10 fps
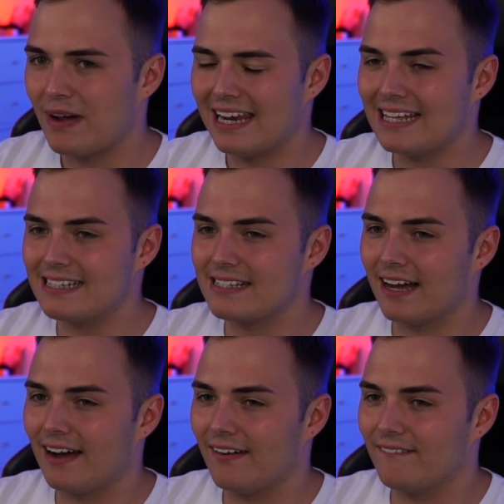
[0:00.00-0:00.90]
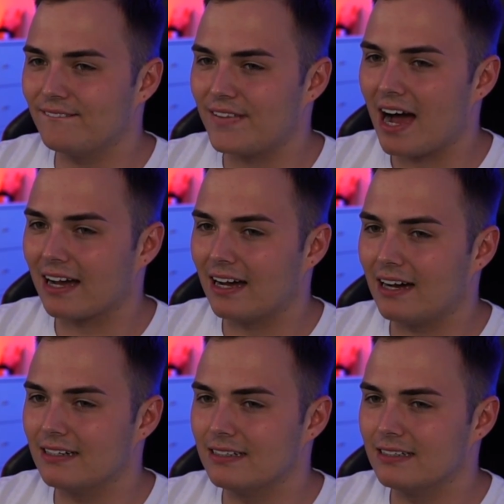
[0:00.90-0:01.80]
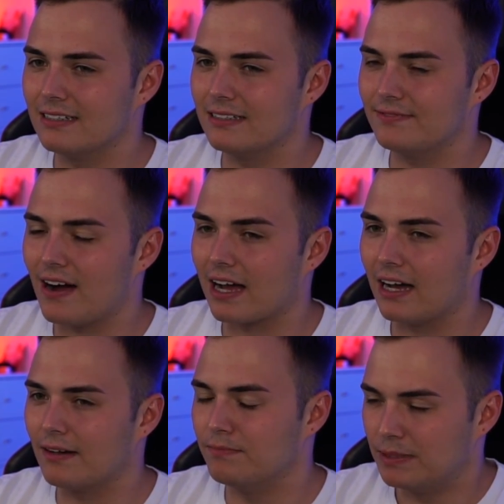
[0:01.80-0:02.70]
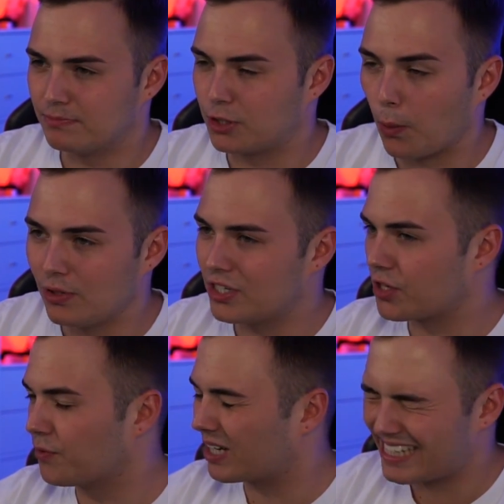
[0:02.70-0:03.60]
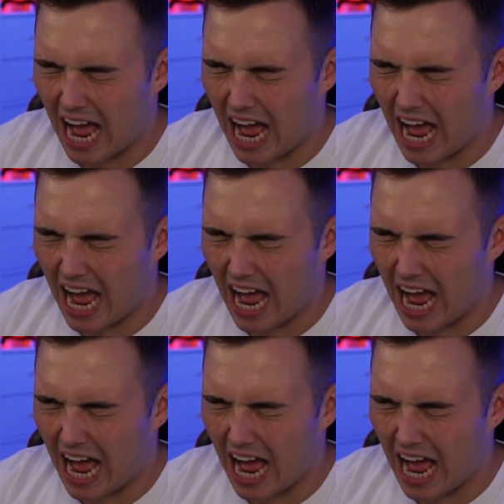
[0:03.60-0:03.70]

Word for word: meine, letztes Jahr war er, äh, war er mit dem Toti schon wirklich